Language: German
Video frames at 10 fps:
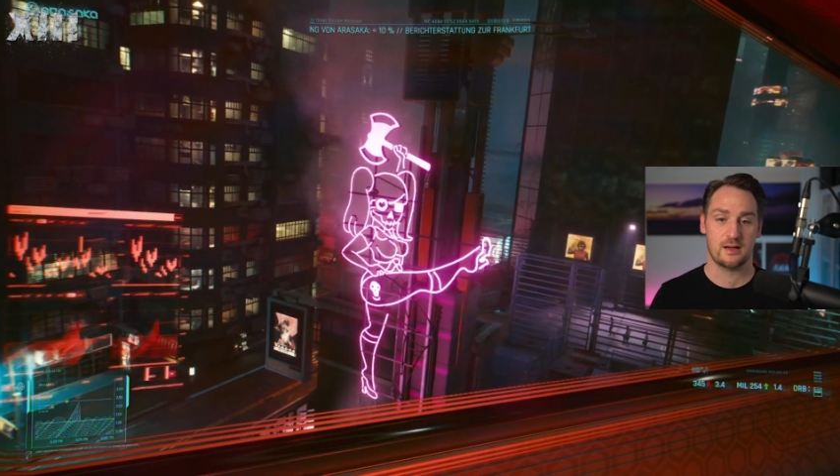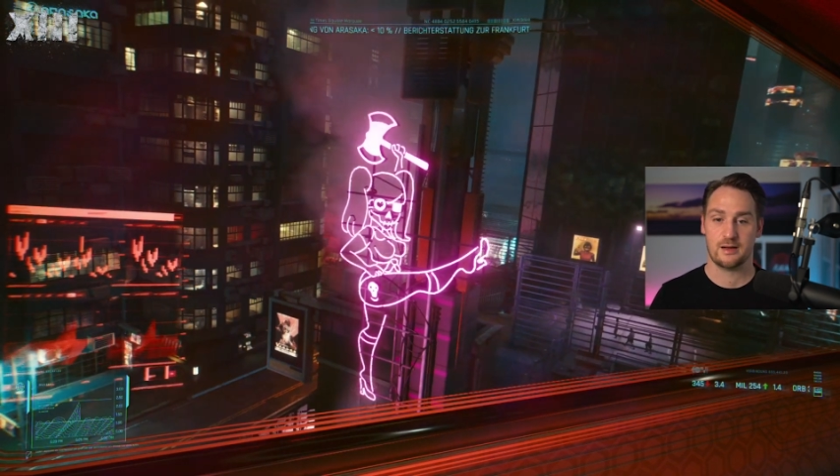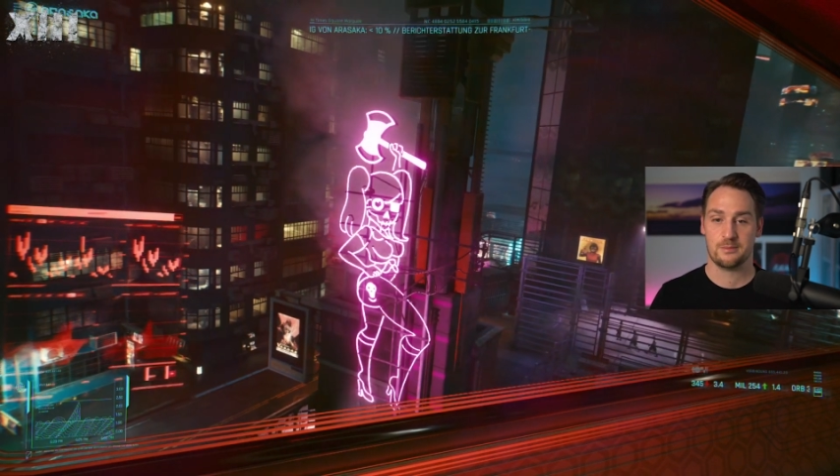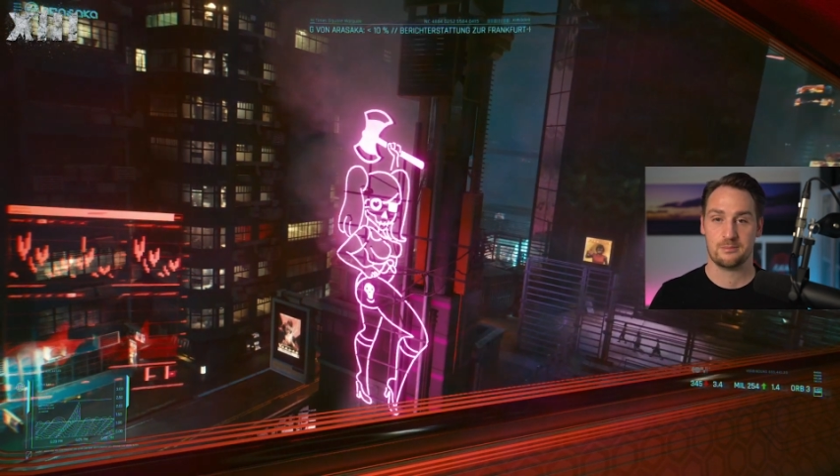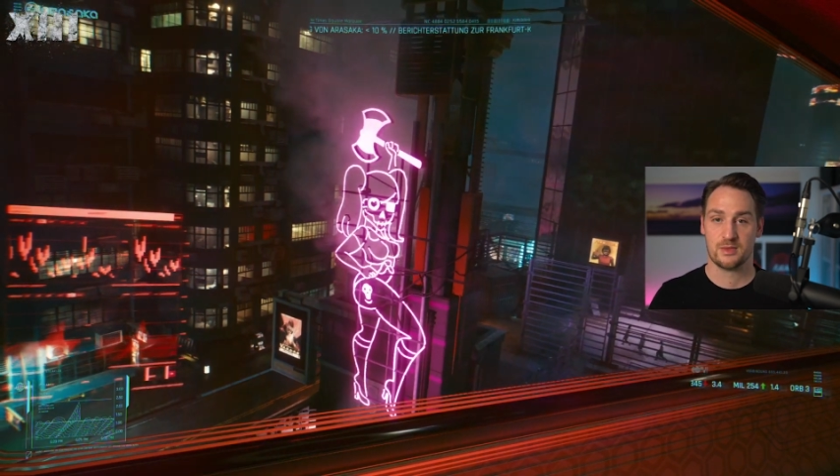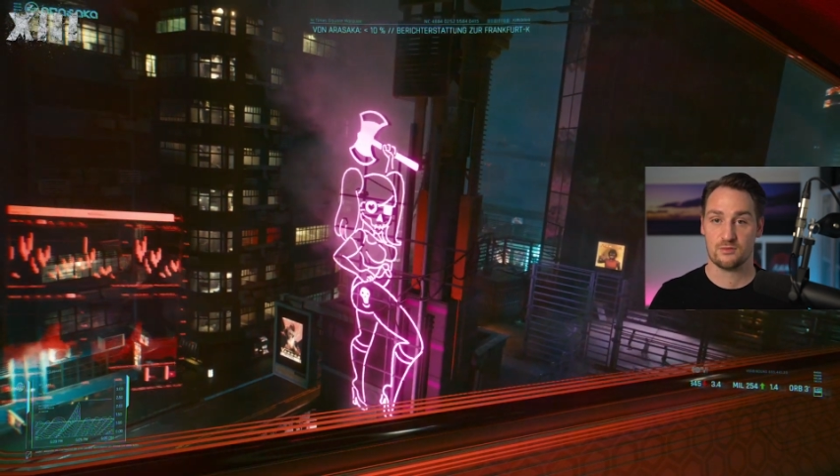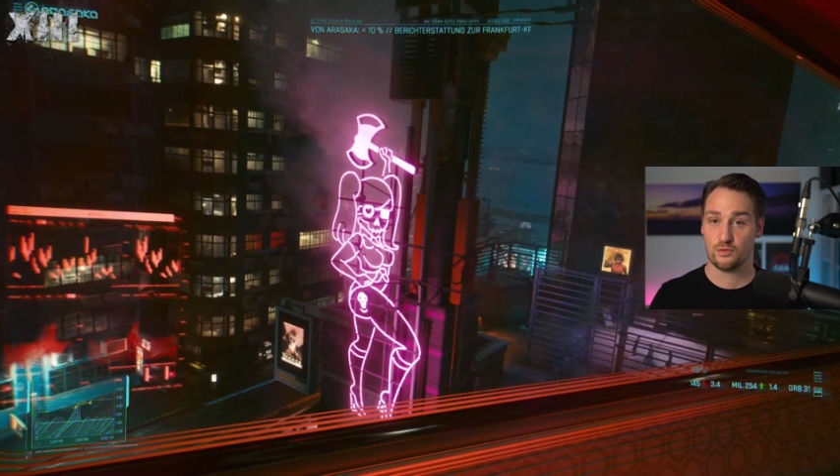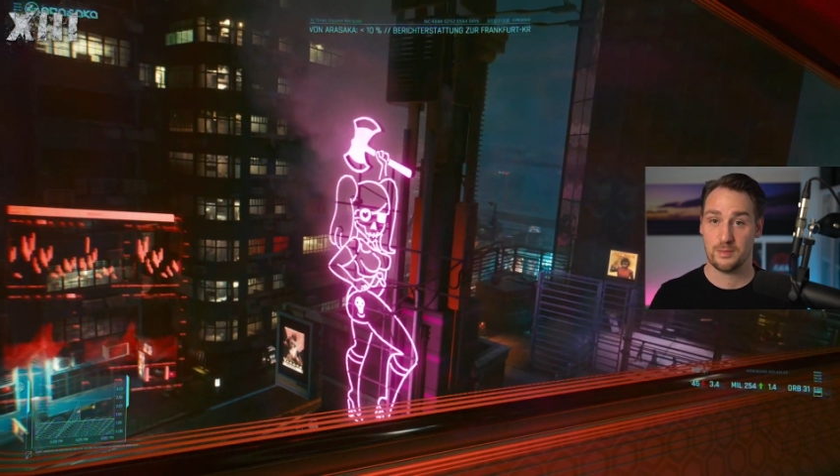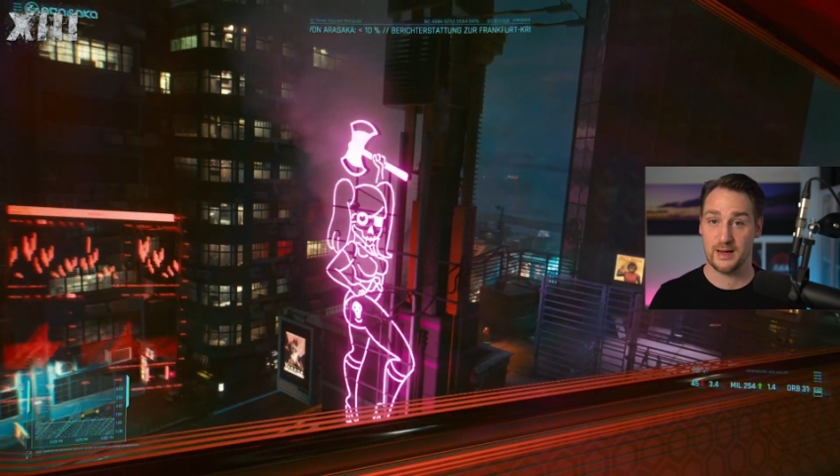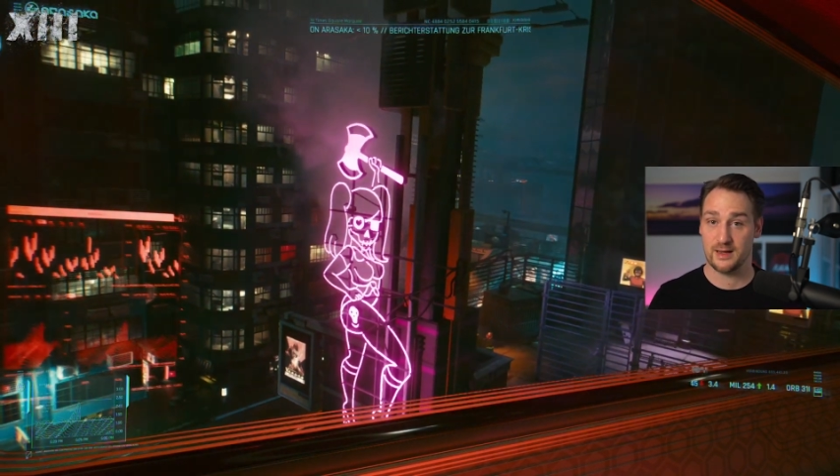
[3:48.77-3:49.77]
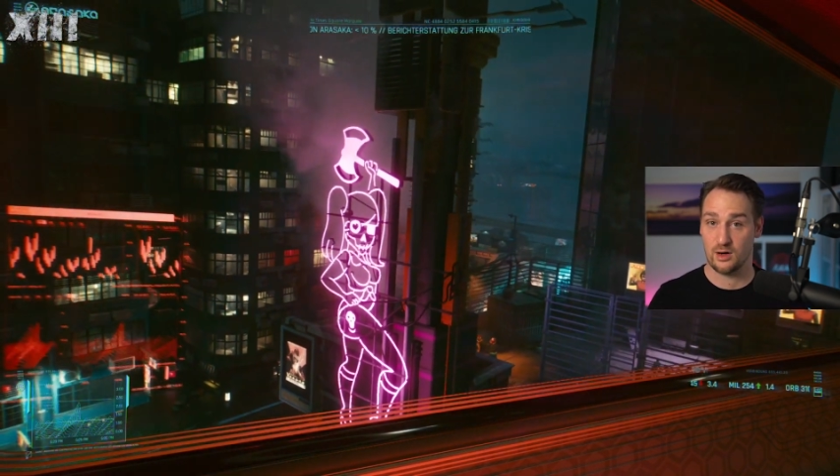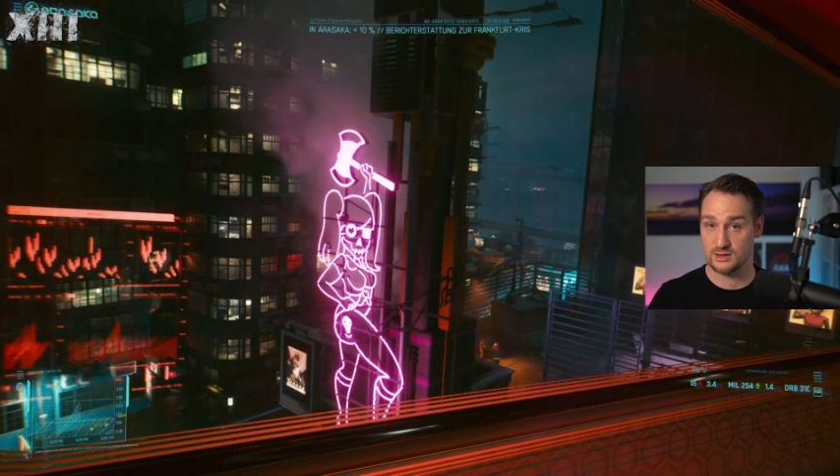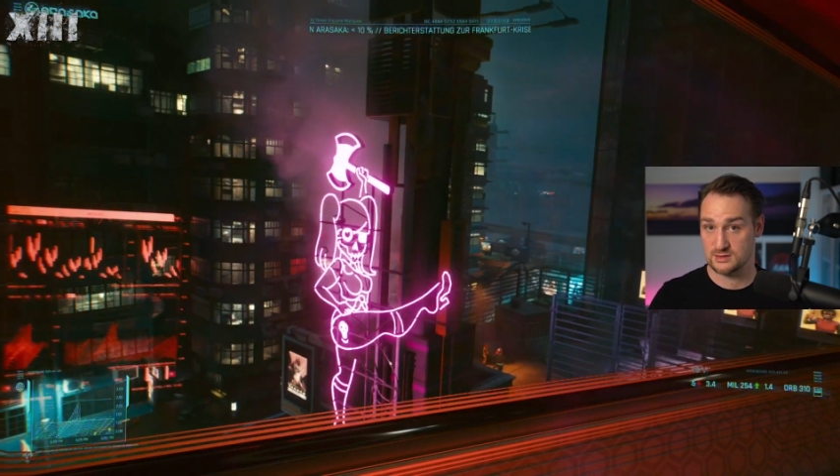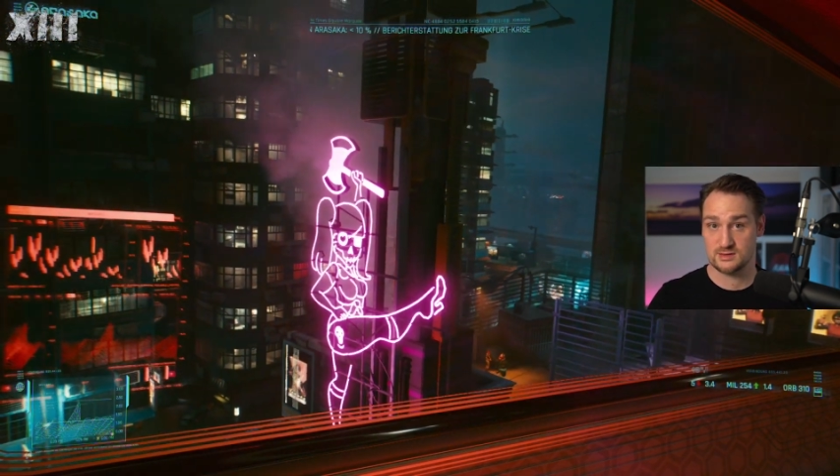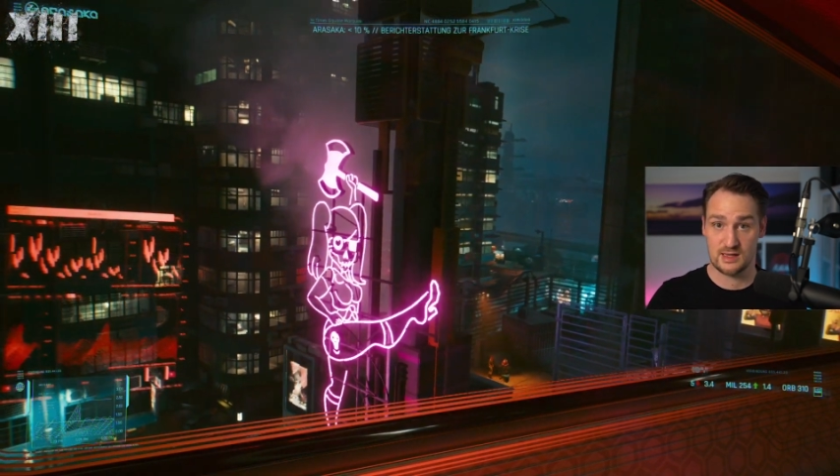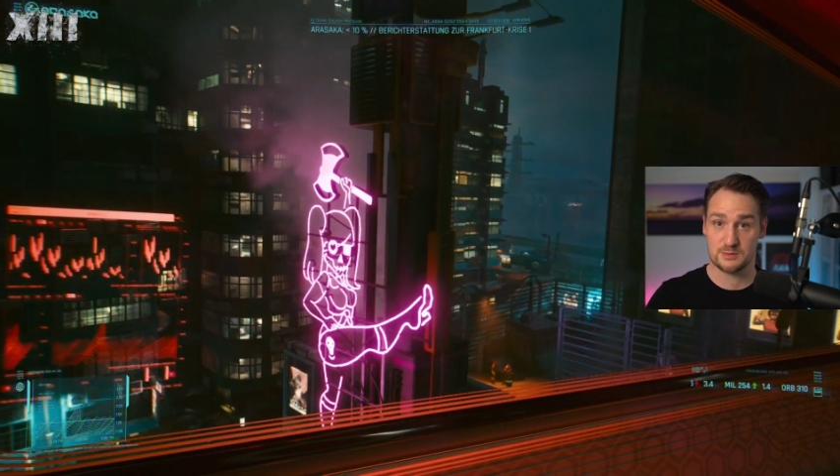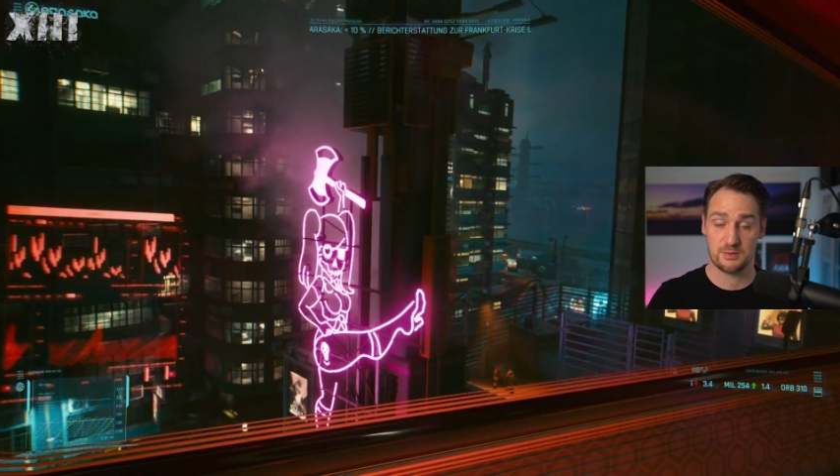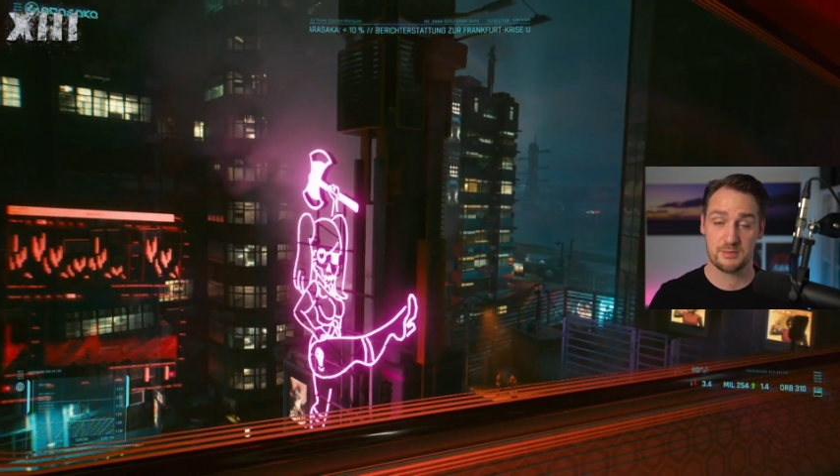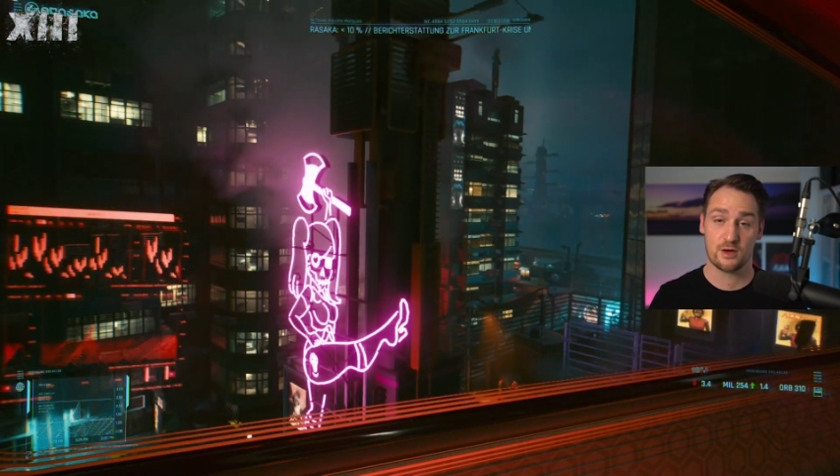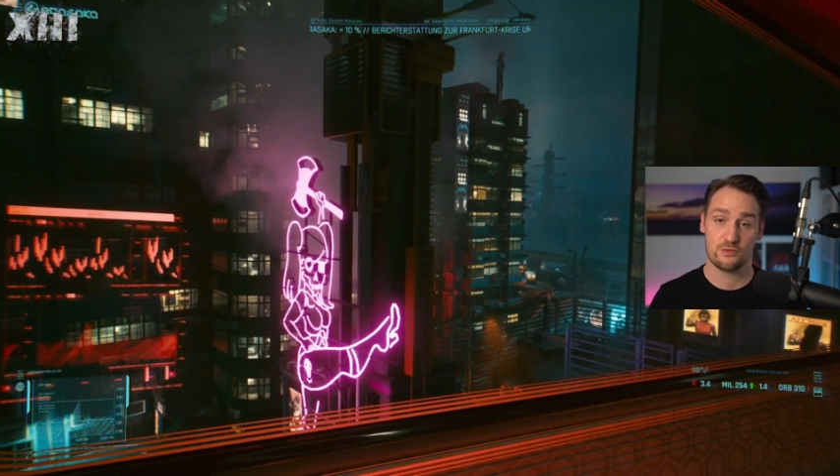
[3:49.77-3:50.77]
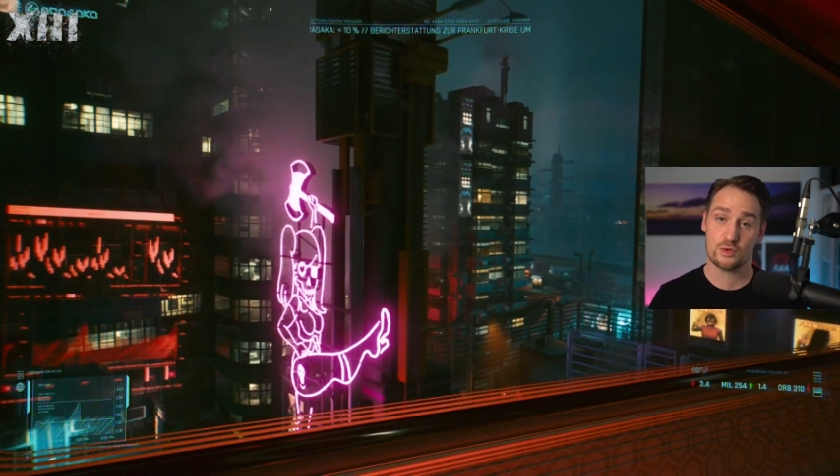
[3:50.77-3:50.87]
Ähm, wobei es selbst bei mir auf